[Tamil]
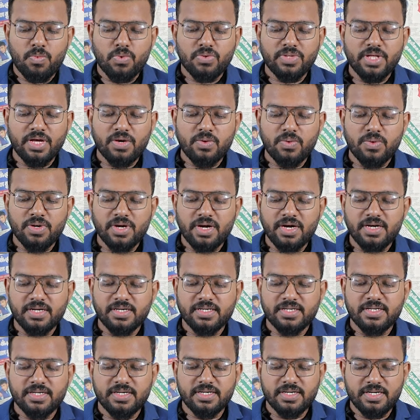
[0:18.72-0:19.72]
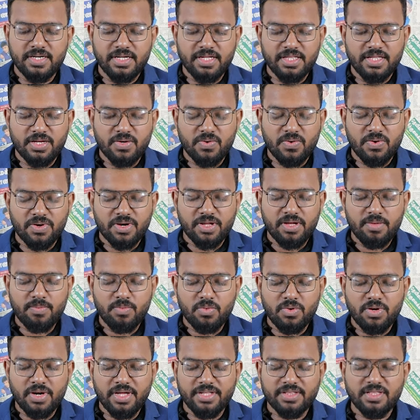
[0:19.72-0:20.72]
புதைகுலிகளுக்கு நீதி கோரி
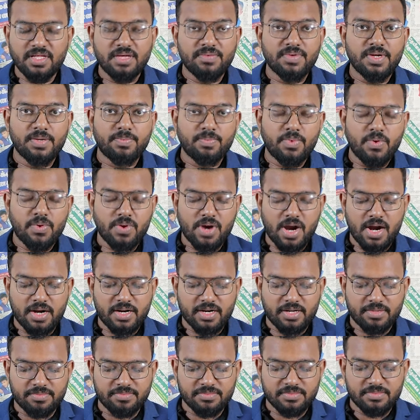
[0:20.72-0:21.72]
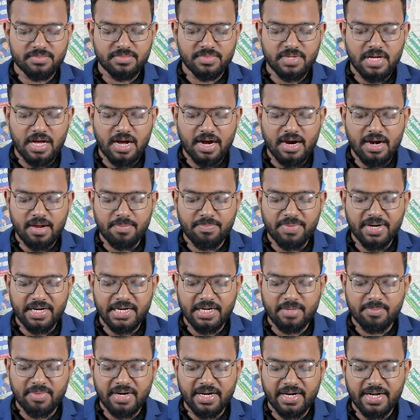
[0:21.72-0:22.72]
முல்லைத்தீவில் போராட்டம்
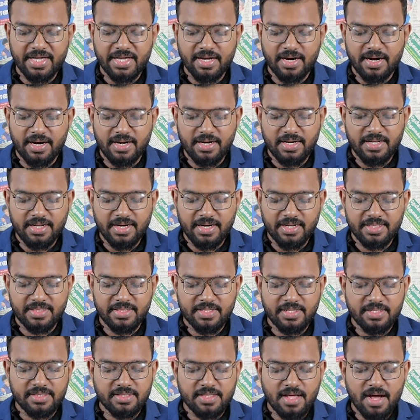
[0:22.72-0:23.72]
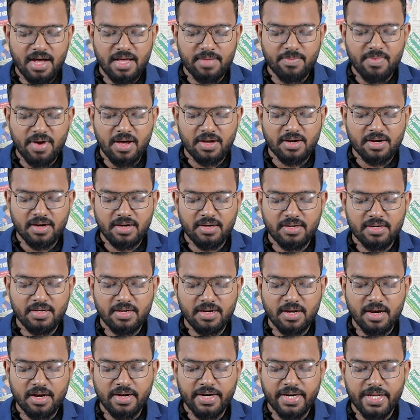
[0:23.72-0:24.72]
அகலப்பட்ட மண்ணை அள்ளியெடுத்து தாய்மார்கள்
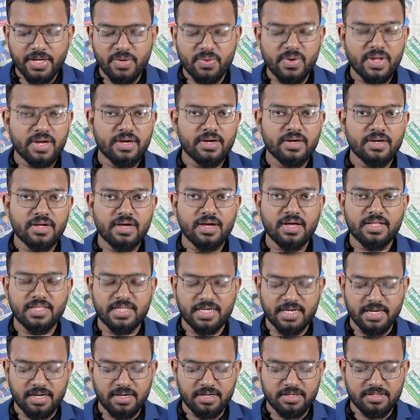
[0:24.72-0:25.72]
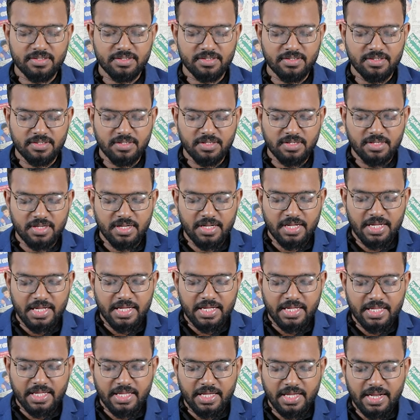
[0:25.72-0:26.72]
கண்ணீருடன் கதறல்
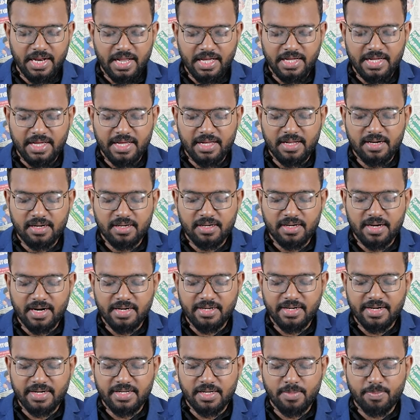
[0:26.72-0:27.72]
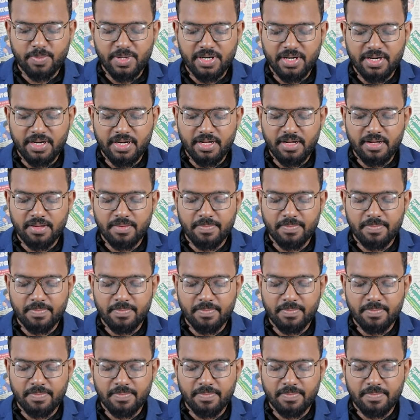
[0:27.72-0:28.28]
இலங்கையில் கண்டறியப்பட்ட